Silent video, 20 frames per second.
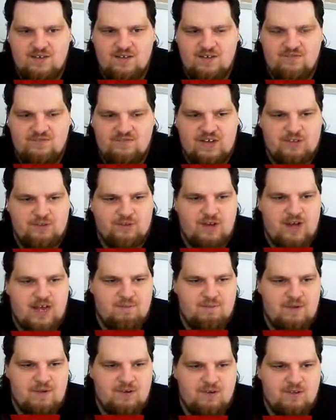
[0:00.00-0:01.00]
Wir hatten doch
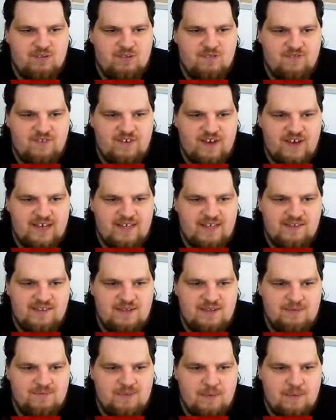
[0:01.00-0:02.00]
gerade mal noch zwei
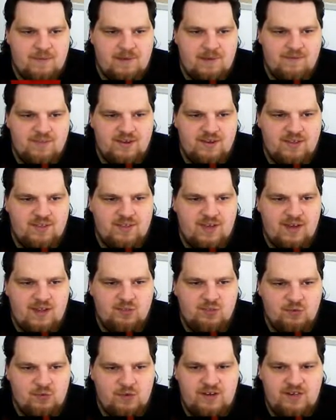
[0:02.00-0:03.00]
E7. Warum haben wir jetzt direkt
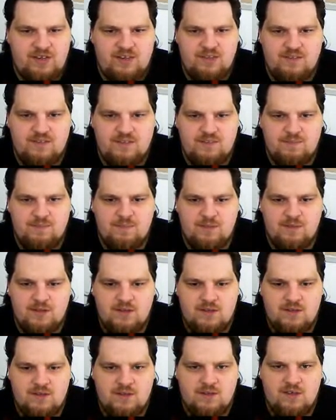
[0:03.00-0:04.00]
neun E7?
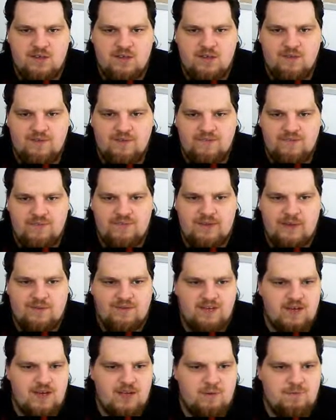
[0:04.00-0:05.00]
Wie viel haben wir
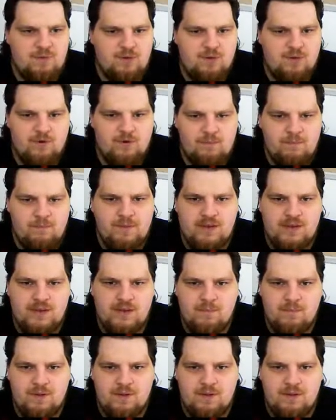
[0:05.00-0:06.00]
denn gerade bekommen bei dem?